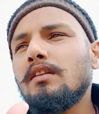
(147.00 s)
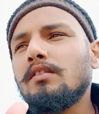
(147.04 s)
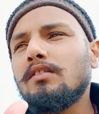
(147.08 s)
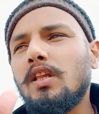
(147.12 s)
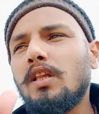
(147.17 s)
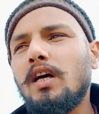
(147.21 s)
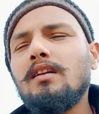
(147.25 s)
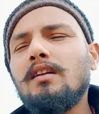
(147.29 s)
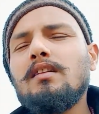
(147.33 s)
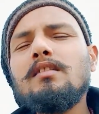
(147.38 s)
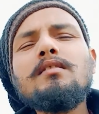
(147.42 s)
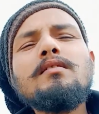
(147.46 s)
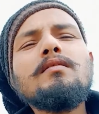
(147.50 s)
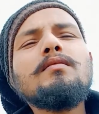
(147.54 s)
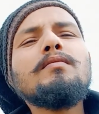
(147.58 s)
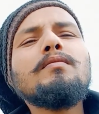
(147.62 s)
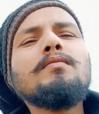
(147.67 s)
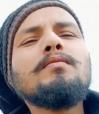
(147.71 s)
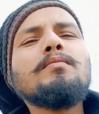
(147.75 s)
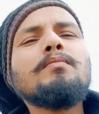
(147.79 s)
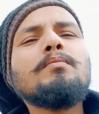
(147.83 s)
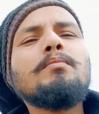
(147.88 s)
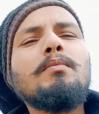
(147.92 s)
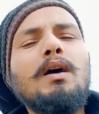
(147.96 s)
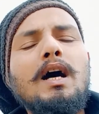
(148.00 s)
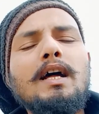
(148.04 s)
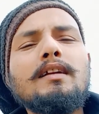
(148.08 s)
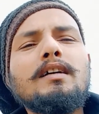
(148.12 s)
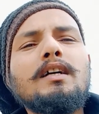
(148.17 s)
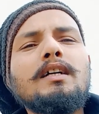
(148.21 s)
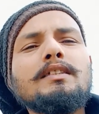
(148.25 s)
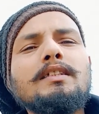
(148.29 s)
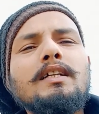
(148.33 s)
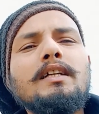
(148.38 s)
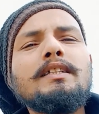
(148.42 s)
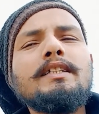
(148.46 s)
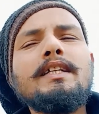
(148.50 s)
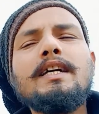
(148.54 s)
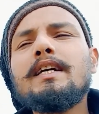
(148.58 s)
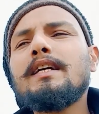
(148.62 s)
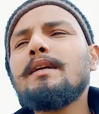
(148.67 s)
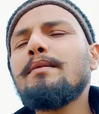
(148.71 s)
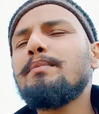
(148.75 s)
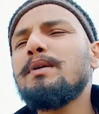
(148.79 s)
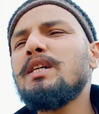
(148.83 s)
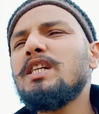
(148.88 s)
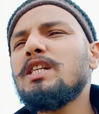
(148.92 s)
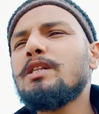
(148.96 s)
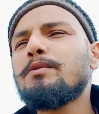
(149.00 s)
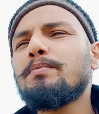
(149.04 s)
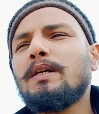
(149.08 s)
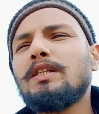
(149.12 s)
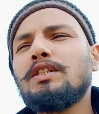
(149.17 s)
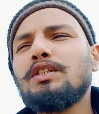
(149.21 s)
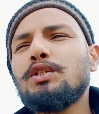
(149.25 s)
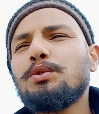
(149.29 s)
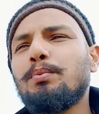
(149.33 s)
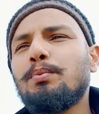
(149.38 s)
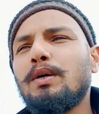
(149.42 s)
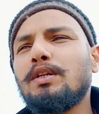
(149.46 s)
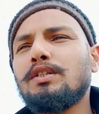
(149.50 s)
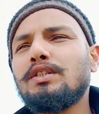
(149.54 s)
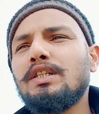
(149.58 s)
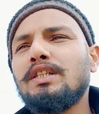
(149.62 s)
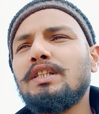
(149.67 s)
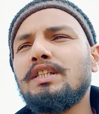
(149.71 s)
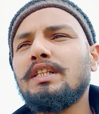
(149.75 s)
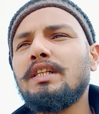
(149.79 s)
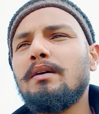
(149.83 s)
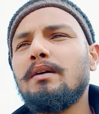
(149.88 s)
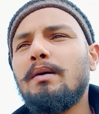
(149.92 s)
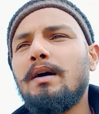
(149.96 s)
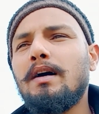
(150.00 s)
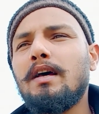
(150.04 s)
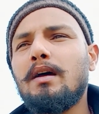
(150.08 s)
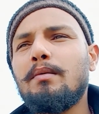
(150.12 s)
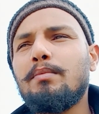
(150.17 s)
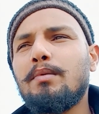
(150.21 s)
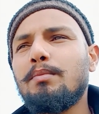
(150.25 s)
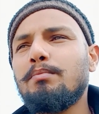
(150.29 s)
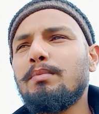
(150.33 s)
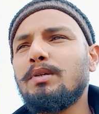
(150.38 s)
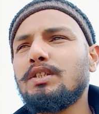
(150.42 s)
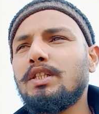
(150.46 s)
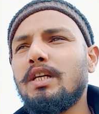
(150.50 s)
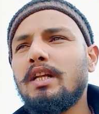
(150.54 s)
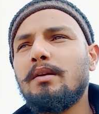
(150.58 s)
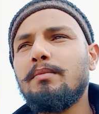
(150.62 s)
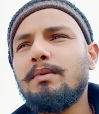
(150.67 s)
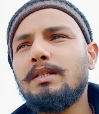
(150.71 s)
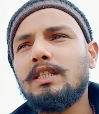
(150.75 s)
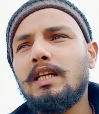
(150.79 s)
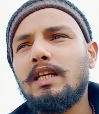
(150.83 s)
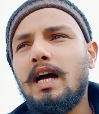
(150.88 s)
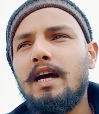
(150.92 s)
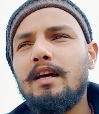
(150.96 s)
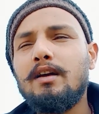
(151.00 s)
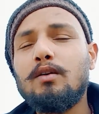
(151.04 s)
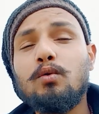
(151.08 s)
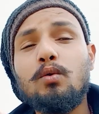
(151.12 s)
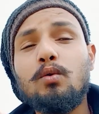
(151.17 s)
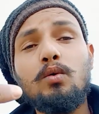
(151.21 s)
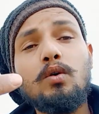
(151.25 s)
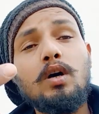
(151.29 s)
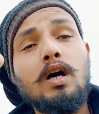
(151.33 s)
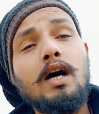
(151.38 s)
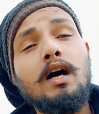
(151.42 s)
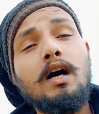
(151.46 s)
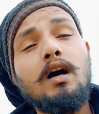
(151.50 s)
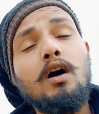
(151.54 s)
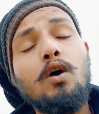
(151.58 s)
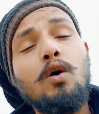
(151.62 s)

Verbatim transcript: तन मानकर चलिए कि 20-25 परसेंट ही हमारा ब्रह्मचर्य में सहायक होगा